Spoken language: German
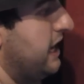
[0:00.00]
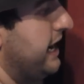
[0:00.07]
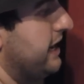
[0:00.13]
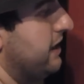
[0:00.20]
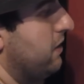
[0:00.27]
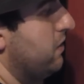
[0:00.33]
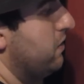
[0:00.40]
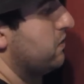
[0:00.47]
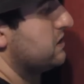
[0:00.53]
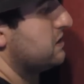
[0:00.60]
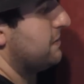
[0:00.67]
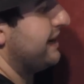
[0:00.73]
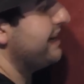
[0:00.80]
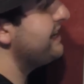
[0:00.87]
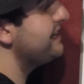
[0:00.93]
Ein Euro
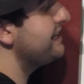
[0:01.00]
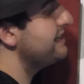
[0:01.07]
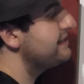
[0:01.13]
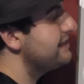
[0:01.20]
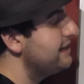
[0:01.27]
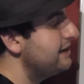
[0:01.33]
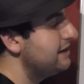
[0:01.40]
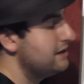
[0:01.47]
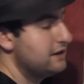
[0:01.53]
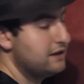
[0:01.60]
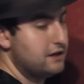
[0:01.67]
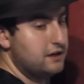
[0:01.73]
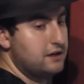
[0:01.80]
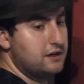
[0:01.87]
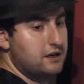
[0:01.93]
2 Diesel,
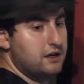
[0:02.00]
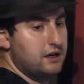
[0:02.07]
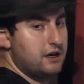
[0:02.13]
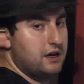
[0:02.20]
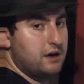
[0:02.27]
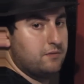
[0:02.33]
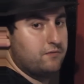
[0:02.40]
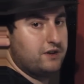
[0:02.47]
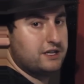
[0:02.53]
ähm,